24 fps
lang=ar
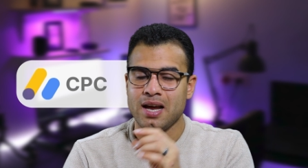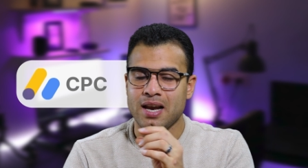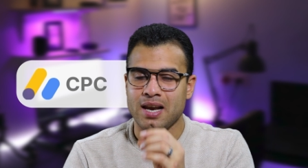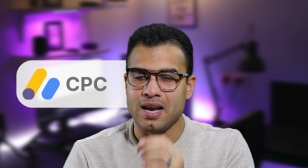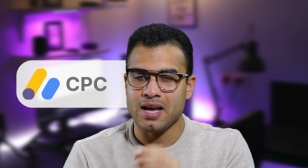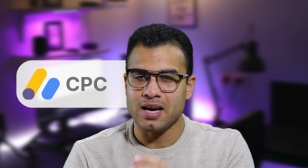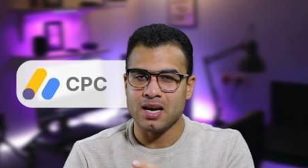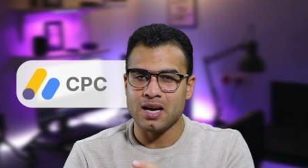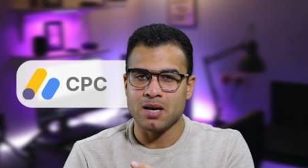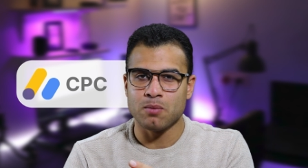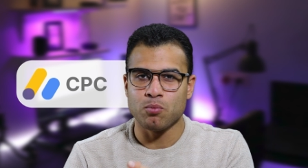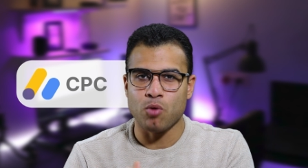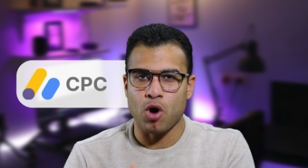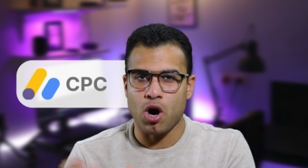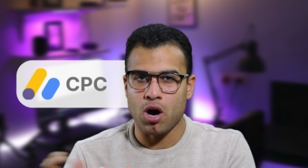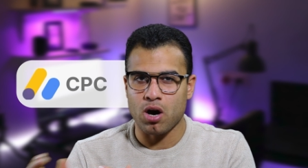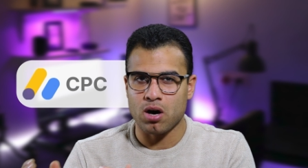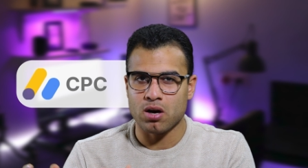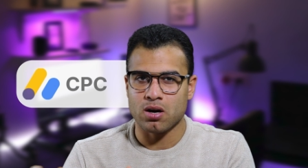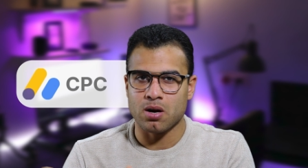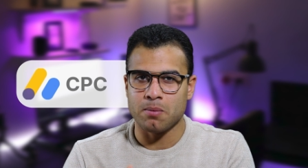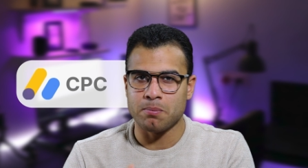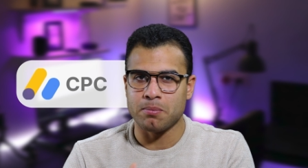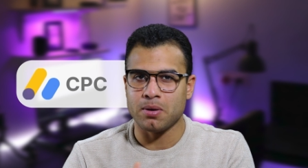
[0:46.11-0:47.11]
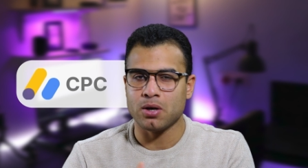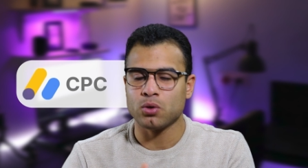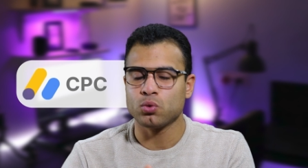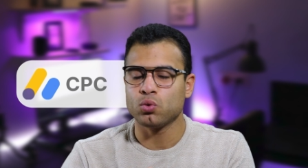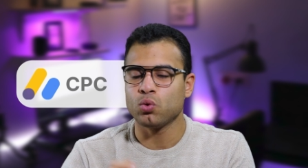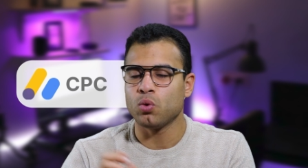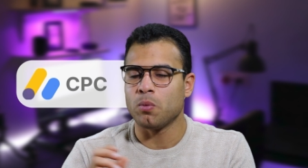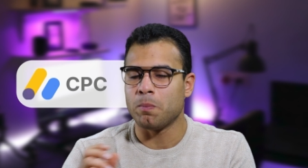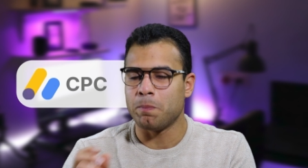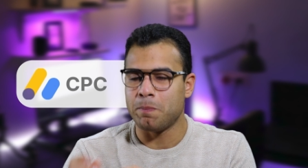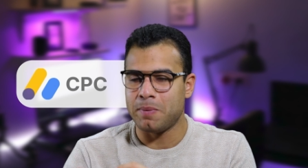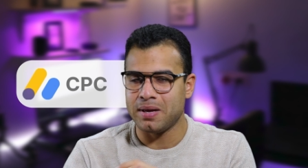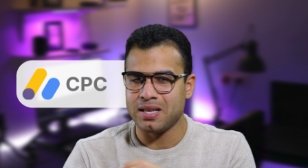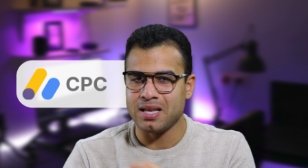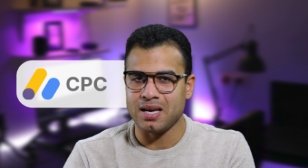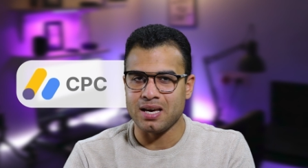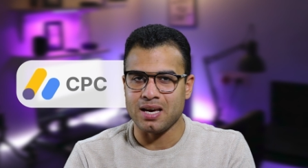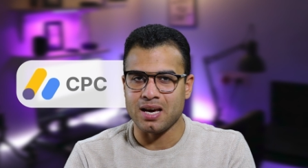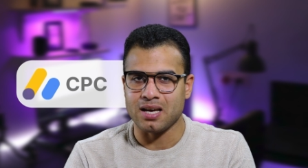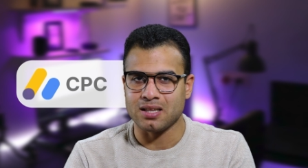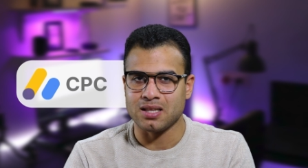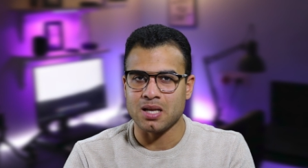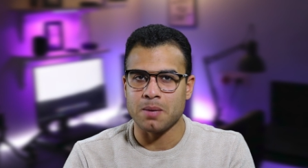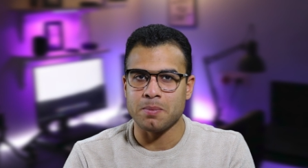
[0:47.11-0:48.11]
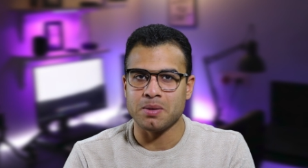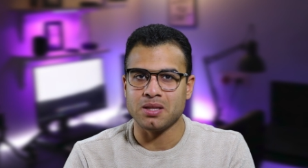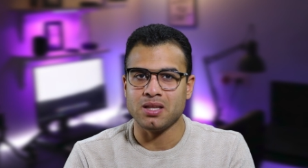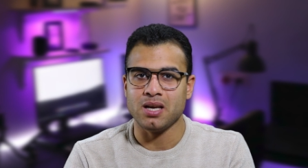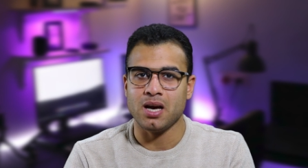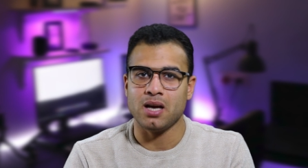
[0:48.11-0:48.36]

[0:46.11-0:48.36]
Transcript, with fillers: لكن مؤخرا برضو بدا يعتمد